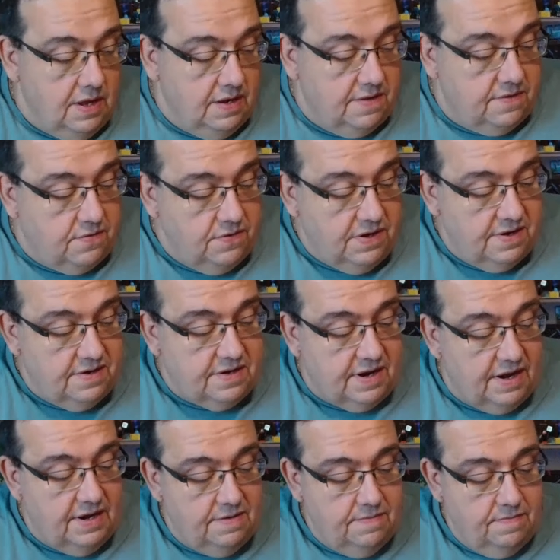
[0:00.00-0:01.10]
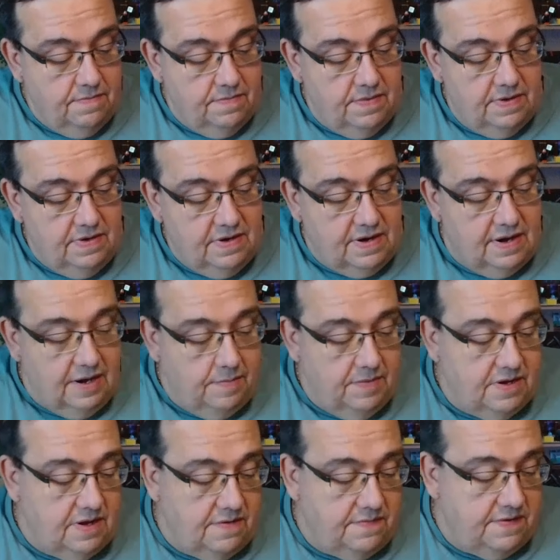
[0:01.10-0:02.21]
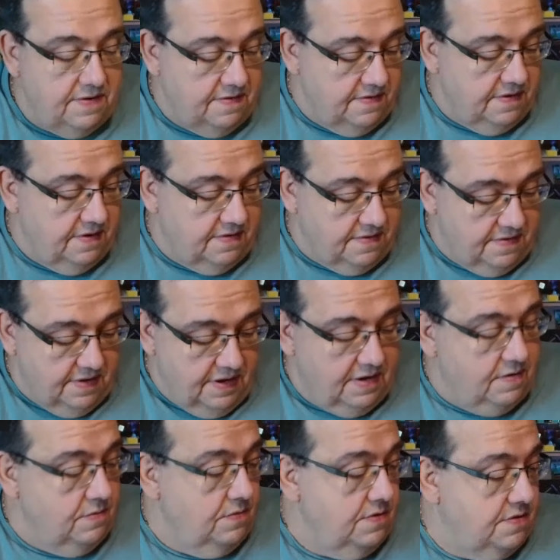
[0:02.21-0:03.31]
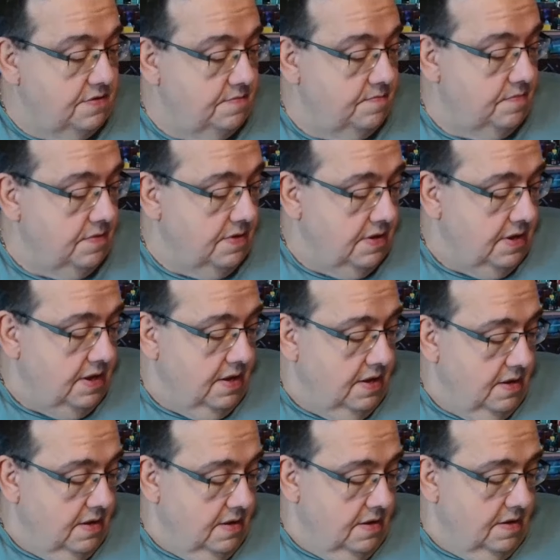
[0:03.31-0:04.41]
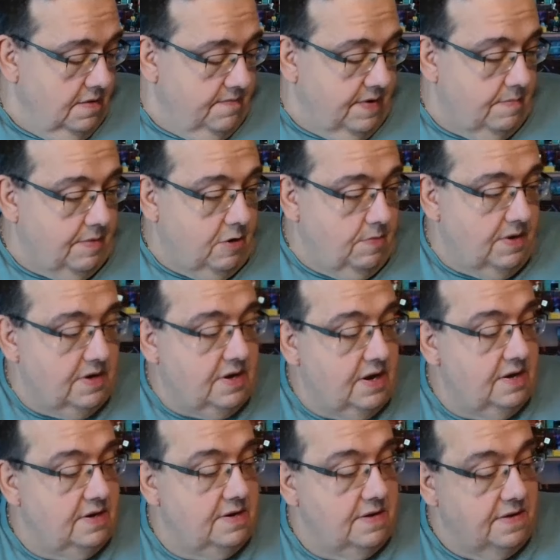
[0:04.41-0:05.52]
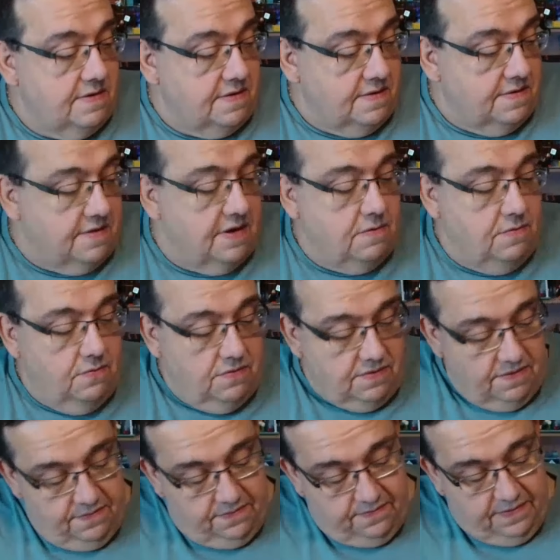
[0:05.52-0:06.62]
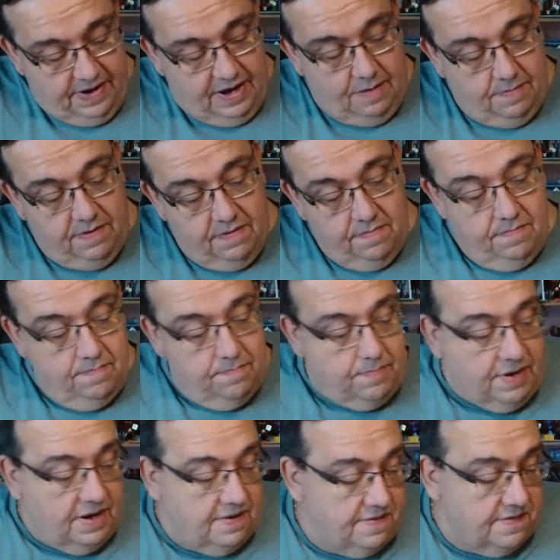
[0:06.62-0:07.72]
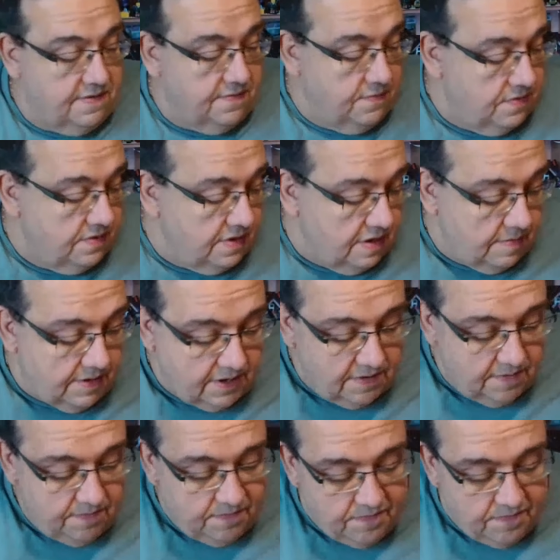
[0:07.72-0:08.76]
Zu den Teilen. Klemmkraft ist sehr gut. Verbaubarkeit ist sehr gut. Farbe passt wunderbar.